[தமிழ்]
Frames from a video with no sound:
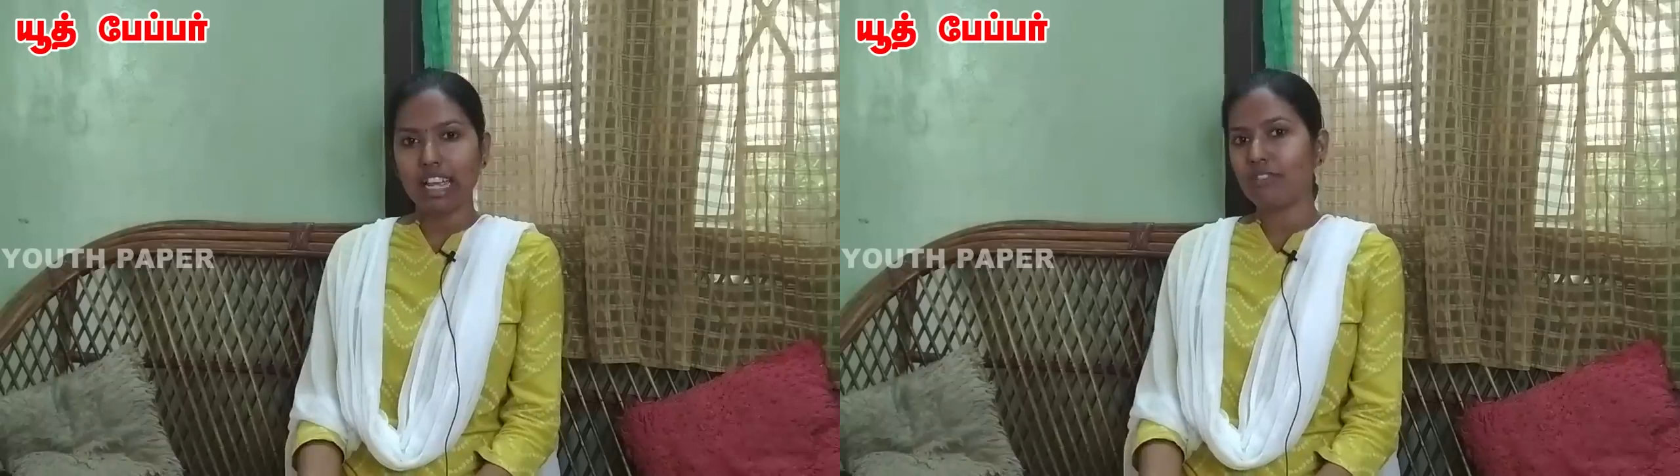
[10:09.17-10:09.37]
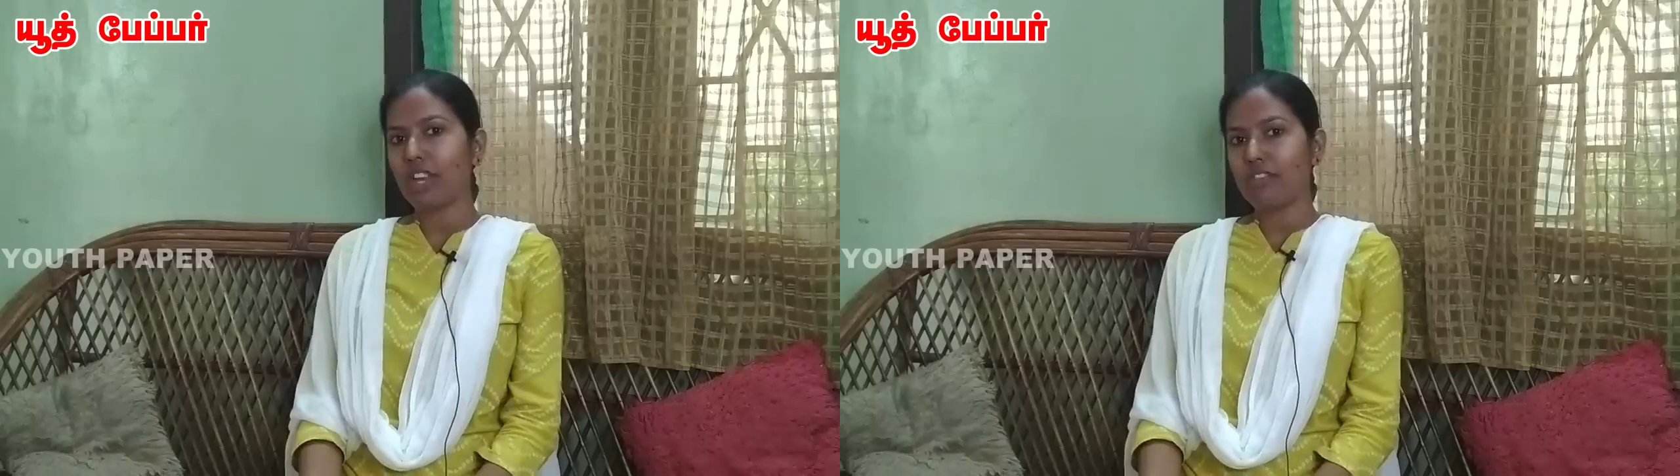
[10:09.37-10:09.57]

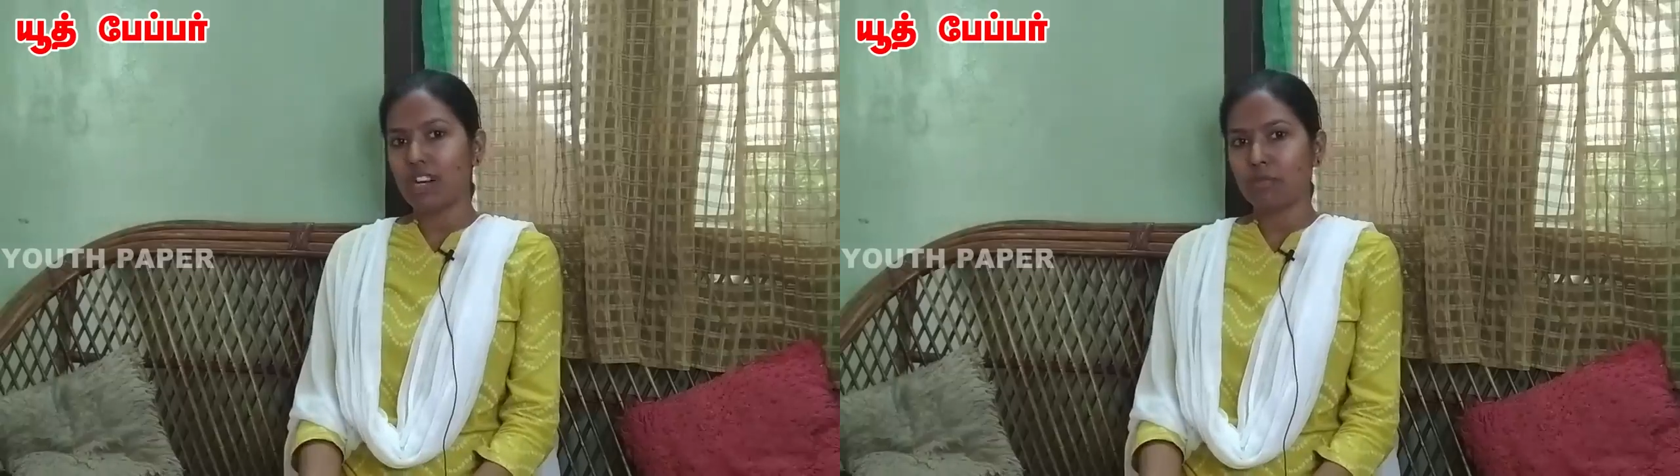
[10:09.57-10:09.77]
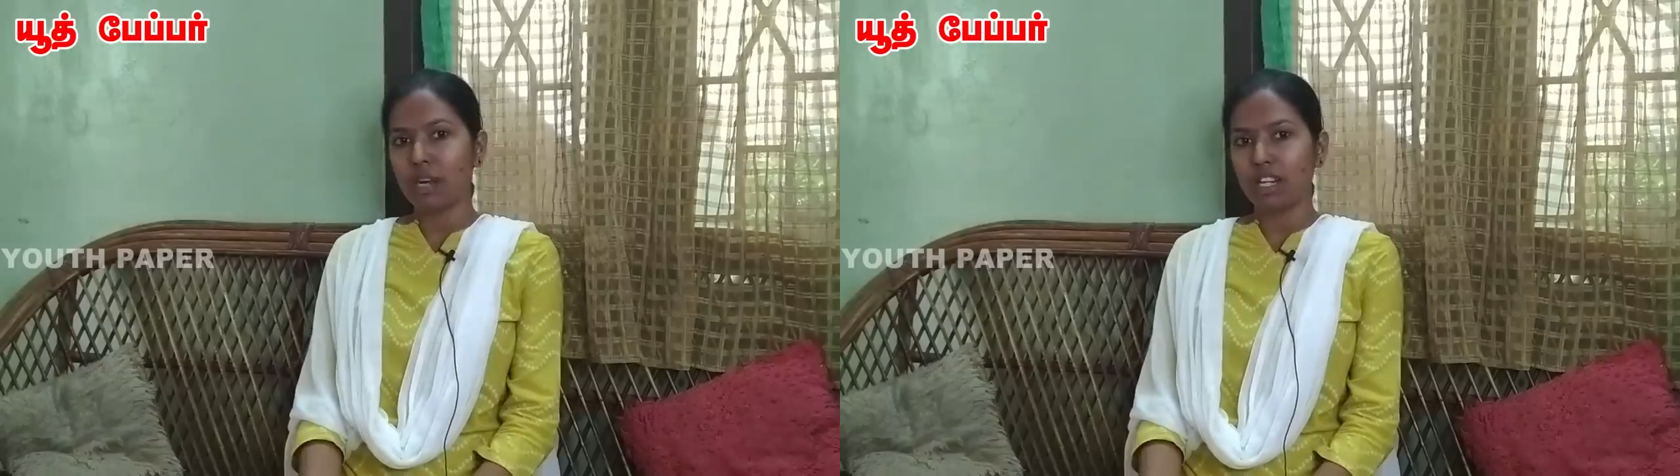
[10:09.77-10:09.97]
கேள்வியே
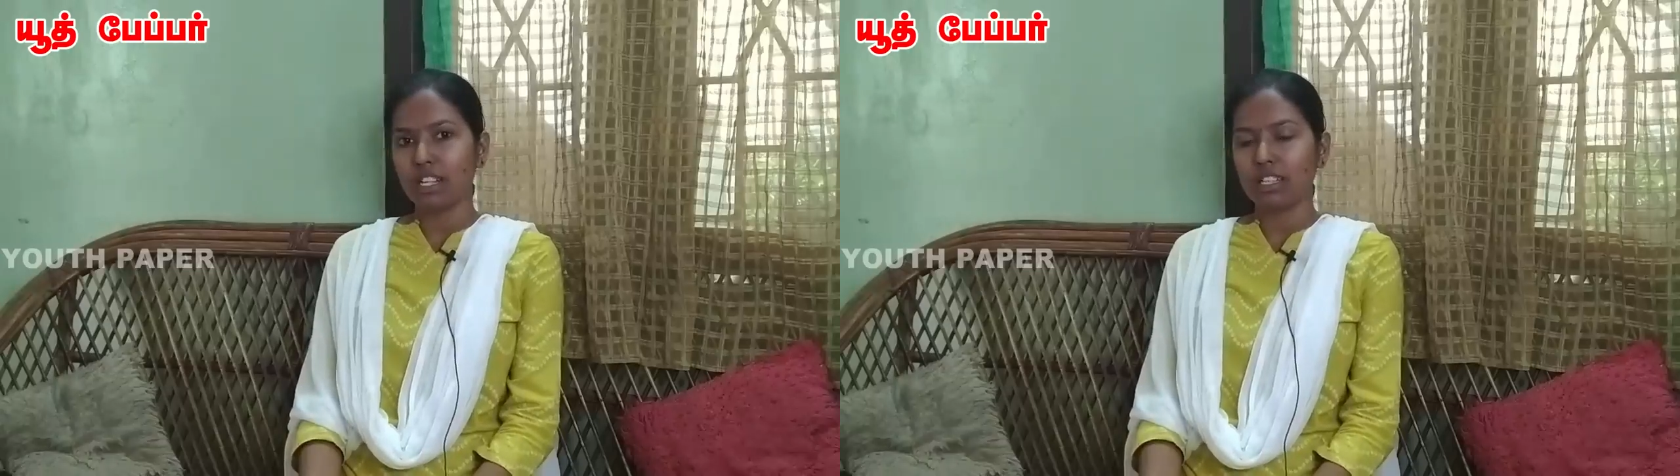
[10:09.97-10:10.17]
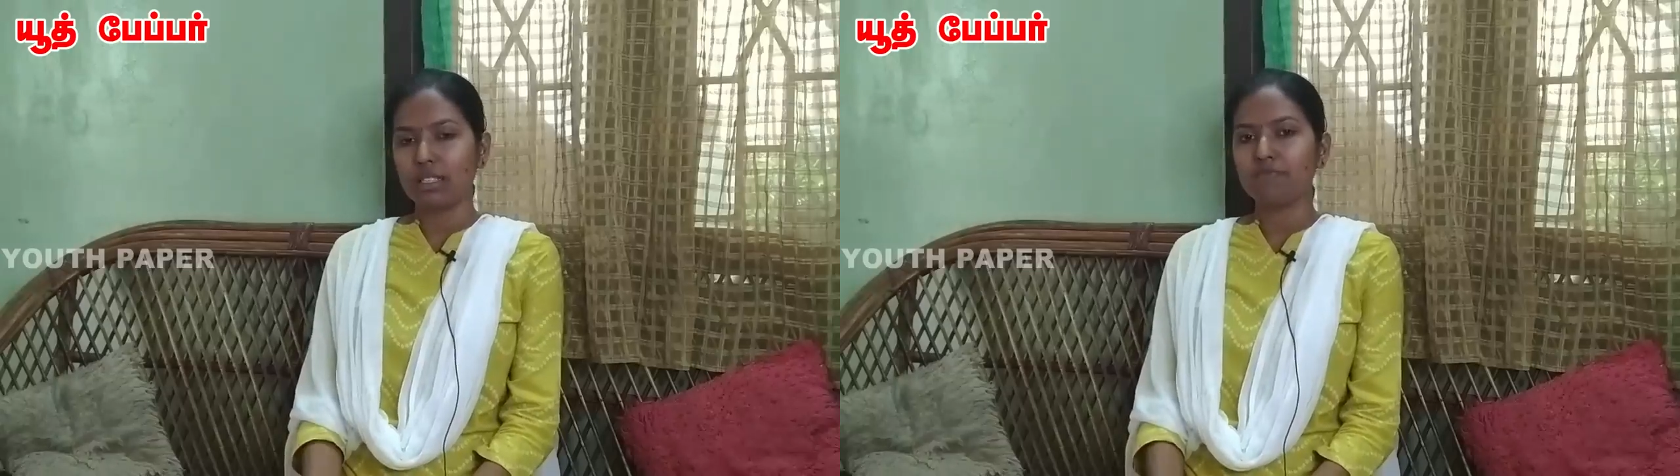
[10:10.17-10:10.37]
வரமா
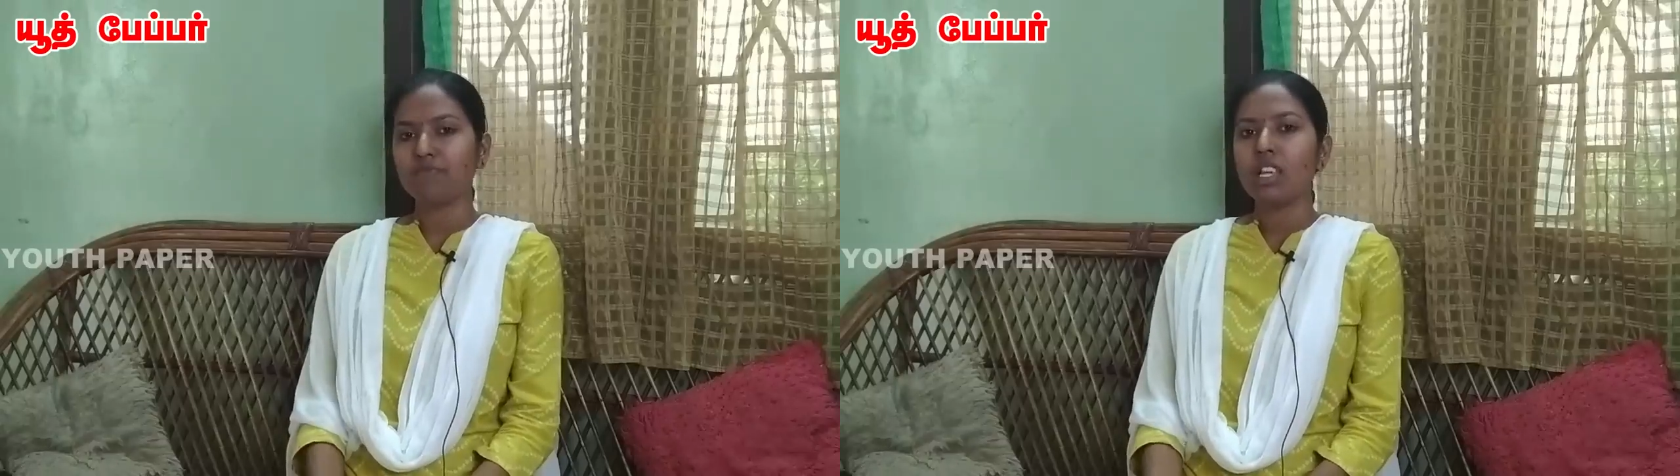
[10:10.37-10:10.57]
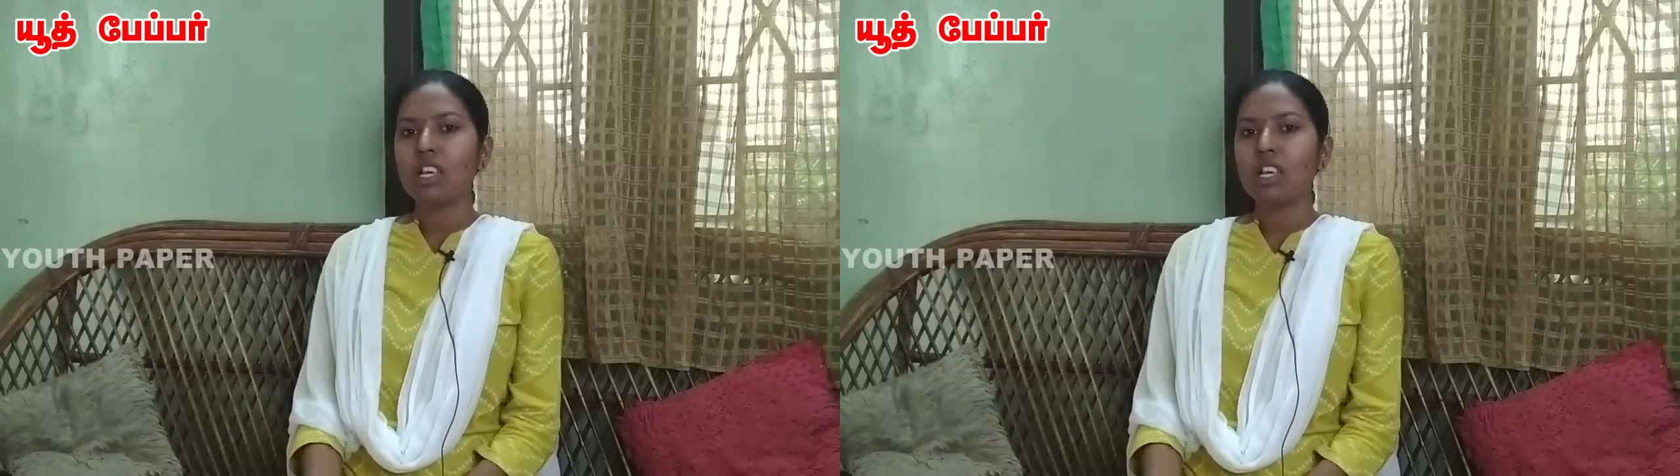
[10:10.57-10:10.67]
மாட்டேங்குது